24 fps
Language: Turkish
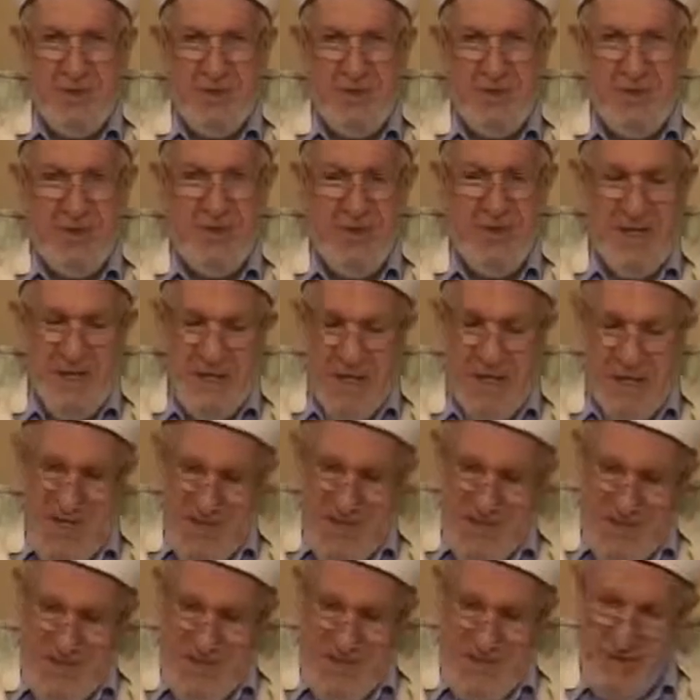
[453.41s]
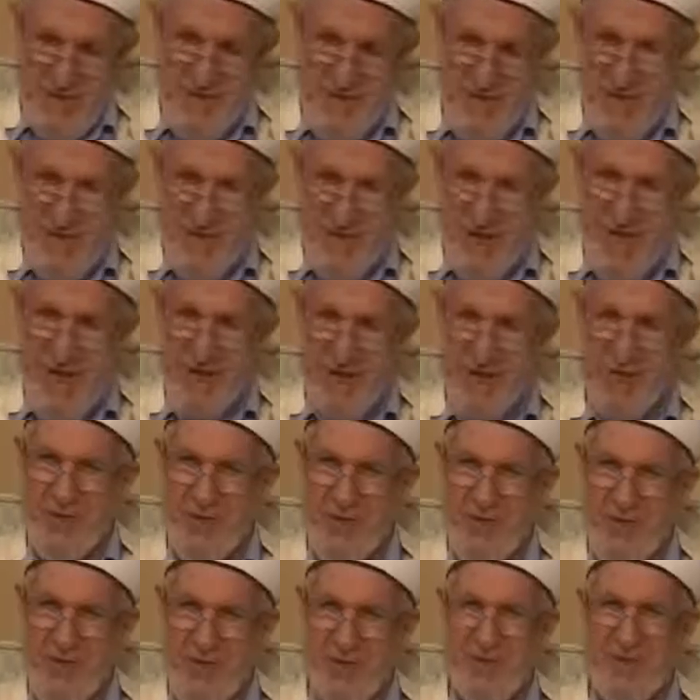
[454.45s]
Sigarada ondan daha
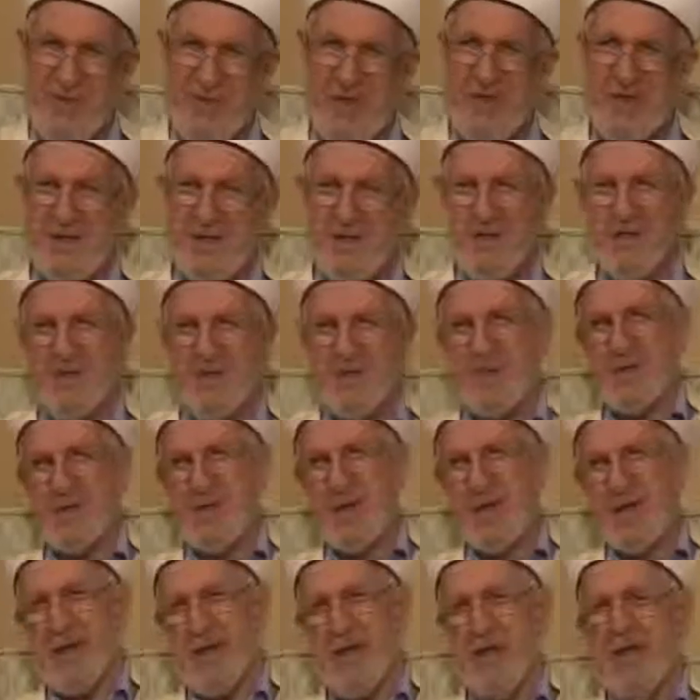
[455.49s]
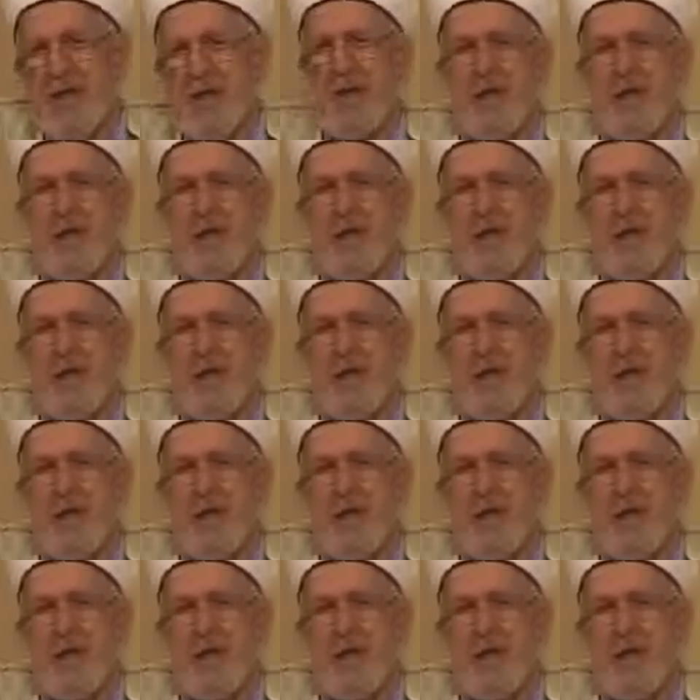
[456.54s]
kuvvetli zehirdir diyorlar.